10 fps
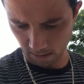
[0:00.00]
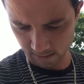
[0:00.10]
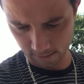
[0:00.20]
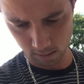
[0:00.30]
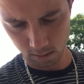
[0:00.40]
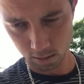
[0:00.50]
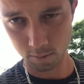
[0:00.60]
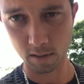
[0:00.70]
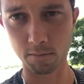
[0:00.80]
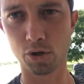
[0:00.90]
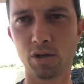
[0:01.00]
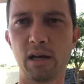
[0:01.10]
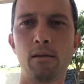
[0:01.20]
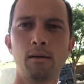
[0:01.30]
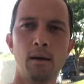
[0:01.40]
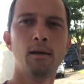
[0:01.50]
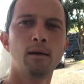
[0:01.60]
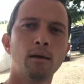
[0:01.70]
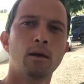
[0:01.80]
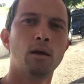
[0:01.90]
bastante. Vou pegar meu chinelo.
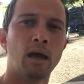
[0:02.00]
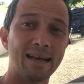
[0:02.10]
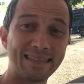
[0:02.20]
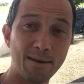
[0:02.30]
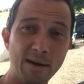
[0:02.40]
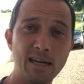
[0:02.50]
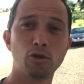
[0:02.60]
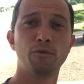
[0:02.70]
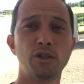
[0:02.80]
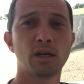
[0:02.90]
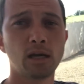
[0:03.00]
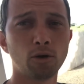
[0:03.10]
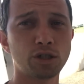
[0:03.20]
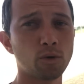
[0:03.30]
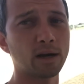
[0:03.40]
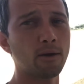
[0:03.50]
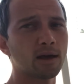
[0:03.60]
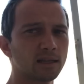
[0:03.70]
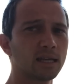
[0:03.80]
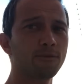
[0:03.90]
Essa imagem do vídeo aqui hoje, eu creio que
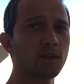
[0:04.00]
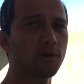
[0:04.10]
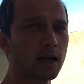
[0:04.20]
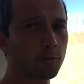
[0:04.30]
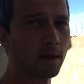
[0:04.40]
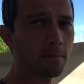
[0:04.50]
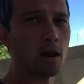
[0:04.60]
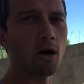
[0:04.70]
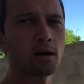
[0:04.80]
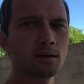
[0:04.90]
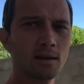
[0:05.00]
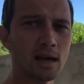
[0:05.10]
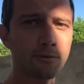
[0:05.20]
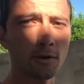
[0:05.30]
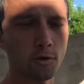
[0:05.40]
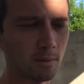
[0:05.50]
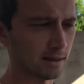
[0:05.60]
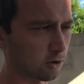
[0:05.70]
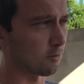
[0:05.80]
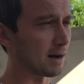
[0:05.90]
ela deve ter ficado bem melhor. Ela foi
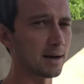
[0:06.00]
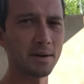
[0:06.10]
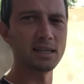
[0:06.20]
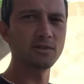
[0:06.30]
filmada com uma câmera